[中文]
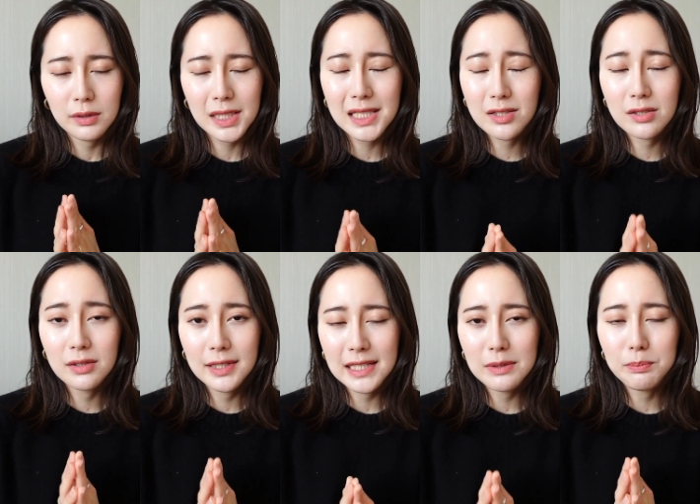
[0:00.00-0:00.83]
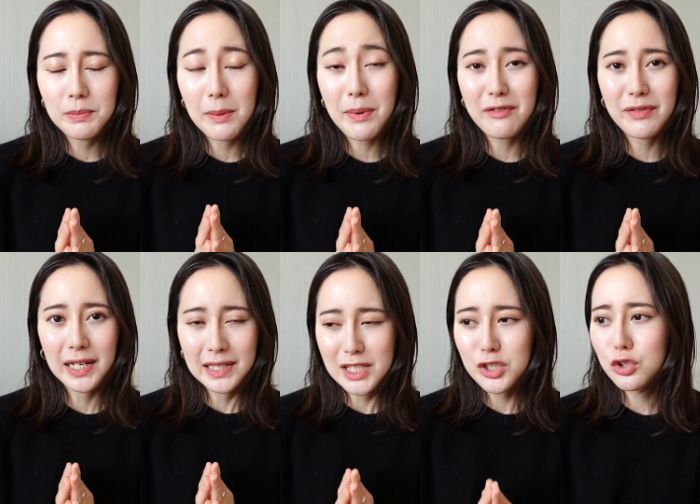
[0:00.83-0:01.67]
一直离没办法
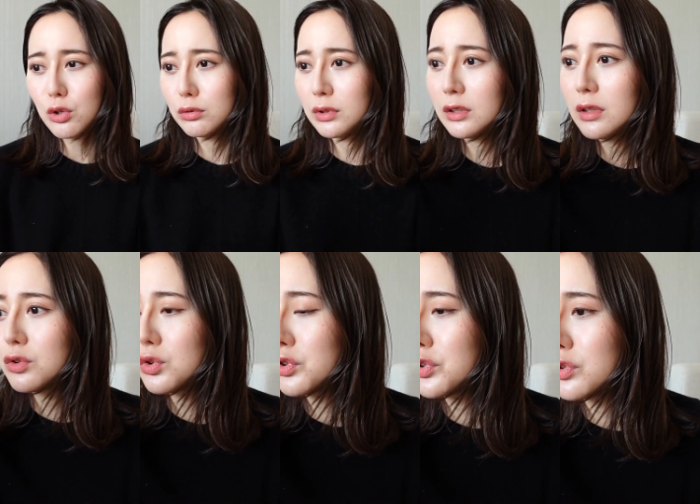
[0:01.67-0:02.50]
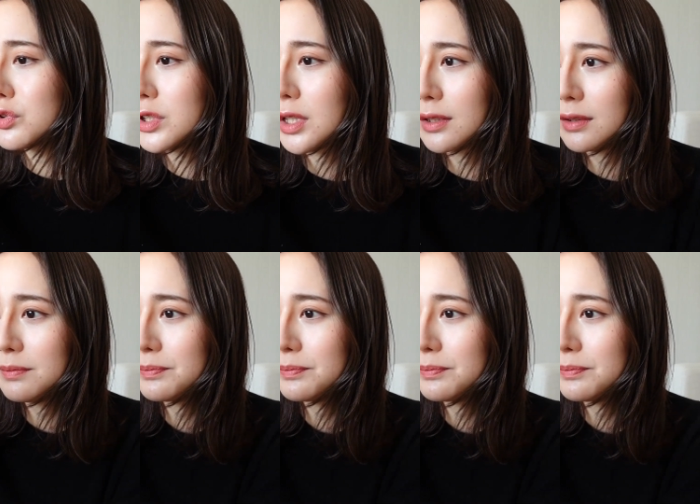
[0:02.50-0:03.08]
离手的呢，就是这个，